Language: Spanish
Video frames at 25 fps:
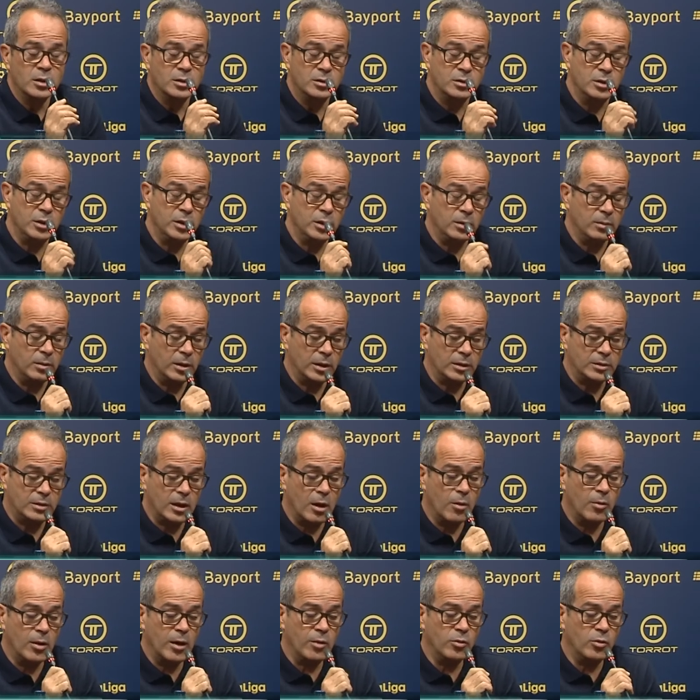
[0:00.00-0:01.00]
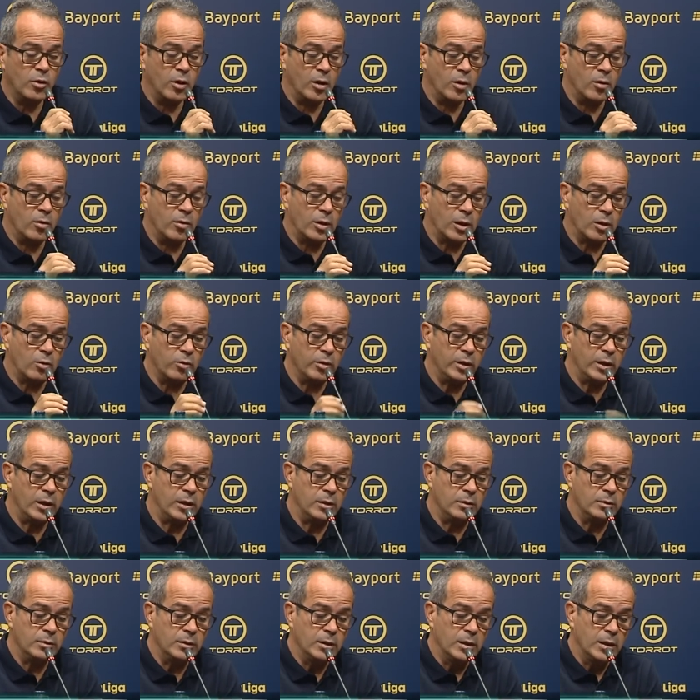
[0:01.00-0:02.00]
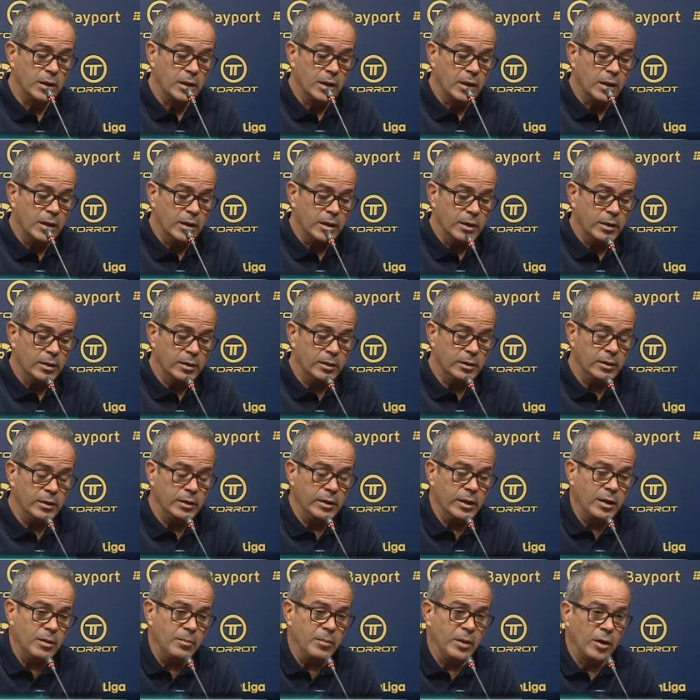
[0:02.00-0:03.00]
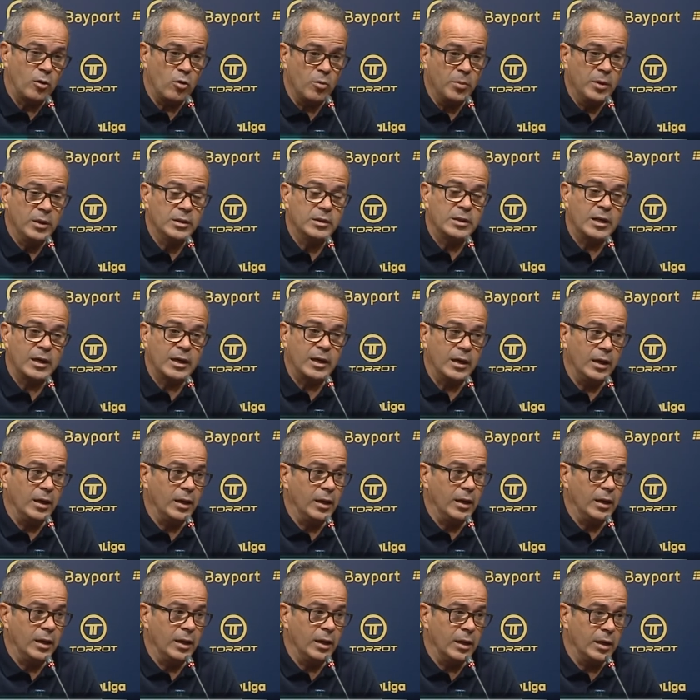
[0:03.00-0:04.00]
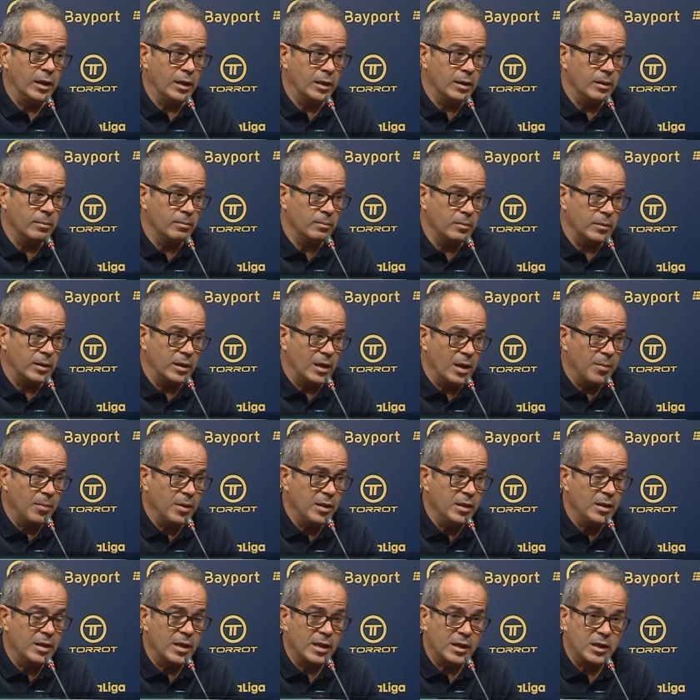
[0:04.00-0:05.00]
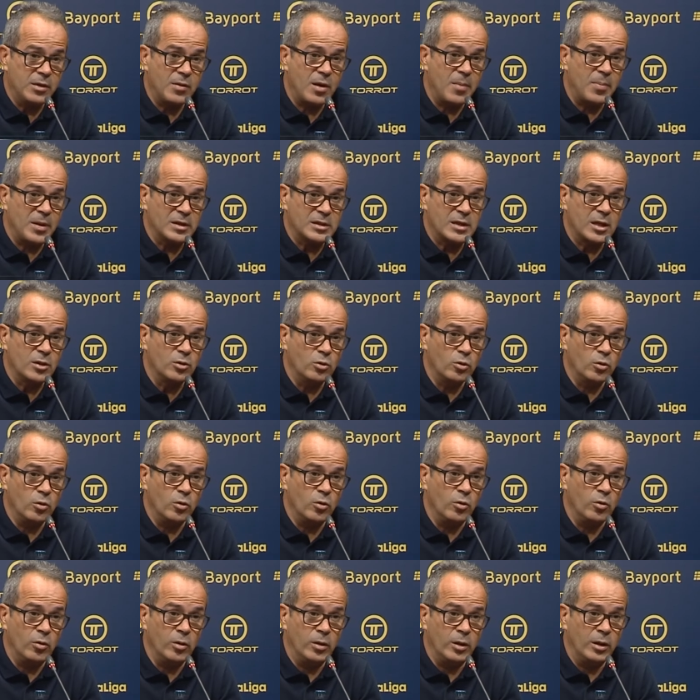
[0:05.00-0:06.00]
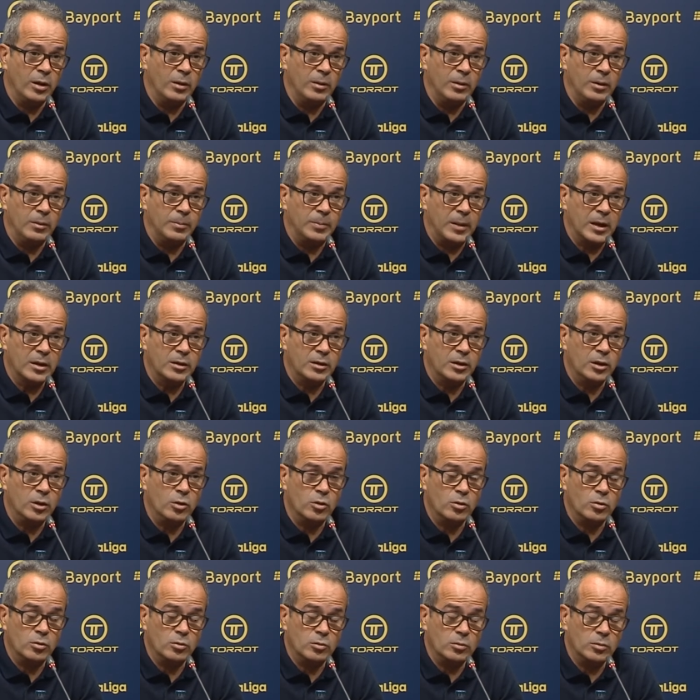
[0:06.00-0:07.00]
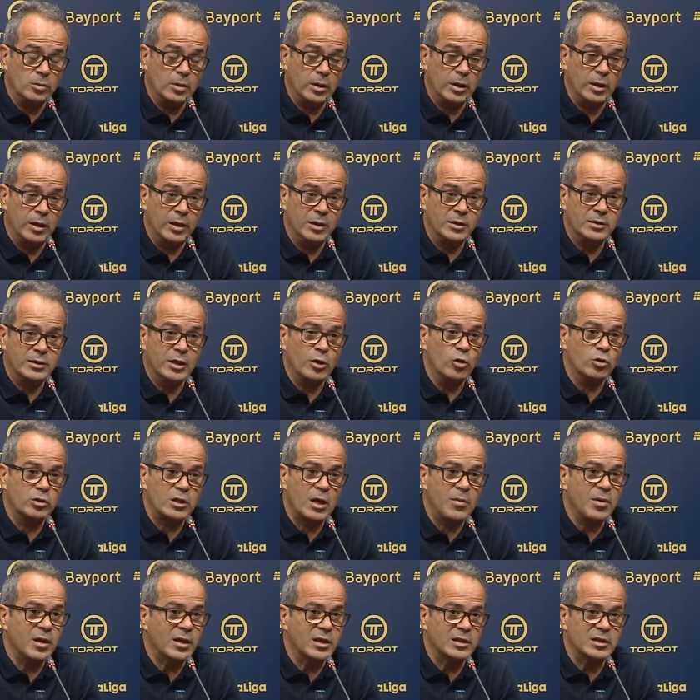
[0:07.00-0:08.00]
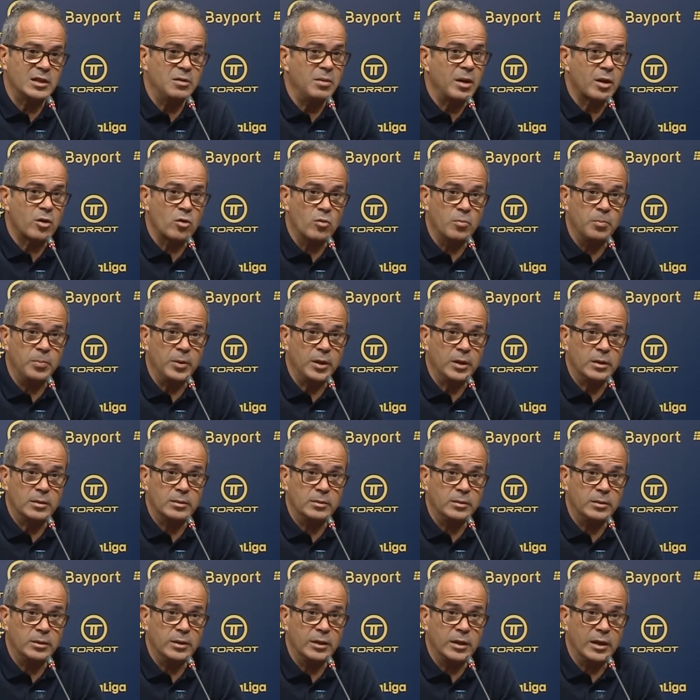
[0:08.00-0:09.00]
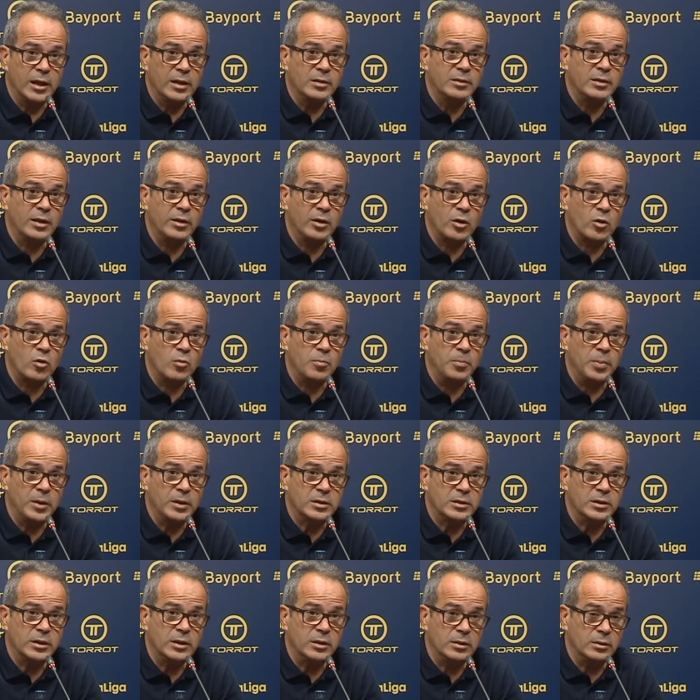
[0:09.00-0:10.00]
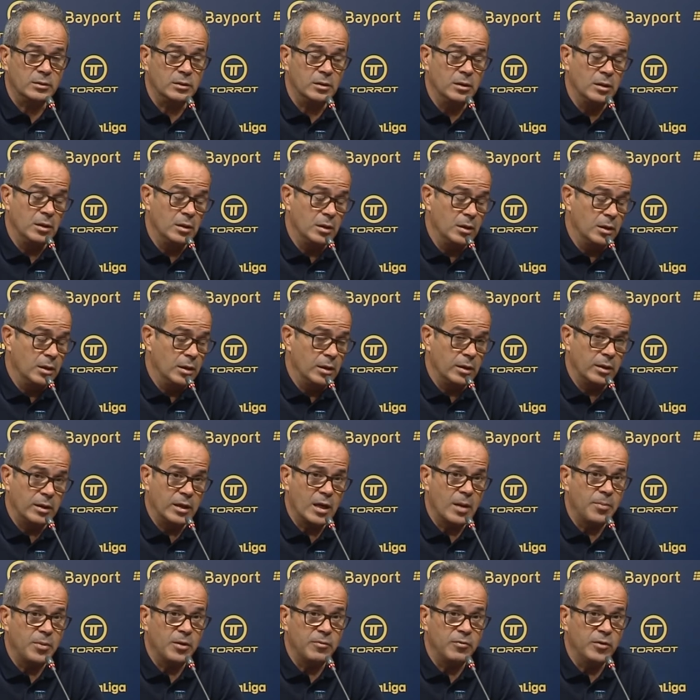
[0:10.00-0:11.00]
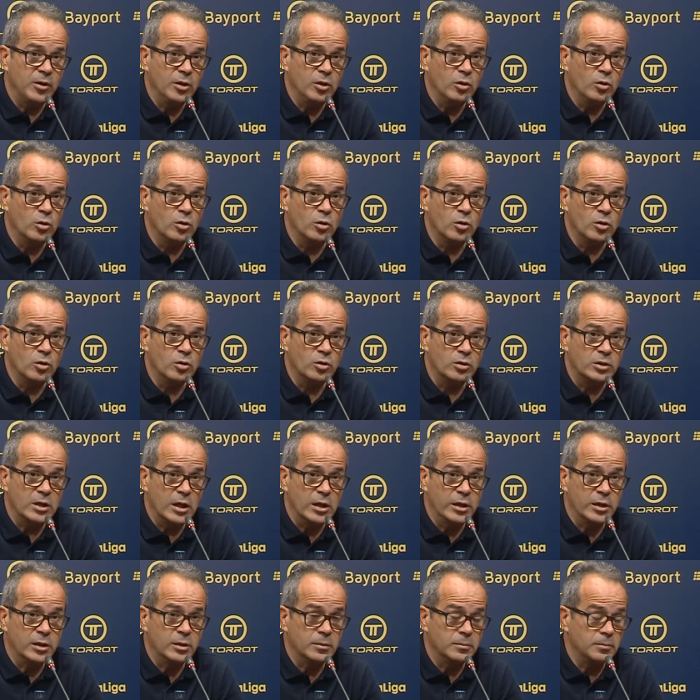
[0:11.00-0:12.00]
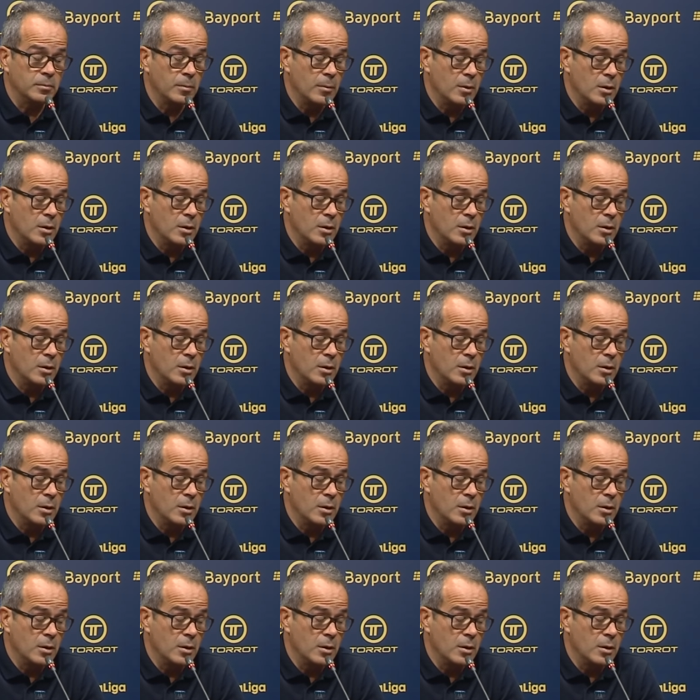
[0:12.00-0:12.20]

Sí, he estado hablando ahora con él y él me comenta que, a medida que iba pasando el partido, él se notaba que se iba a romper y que antes de romperse, que ha preferido salir.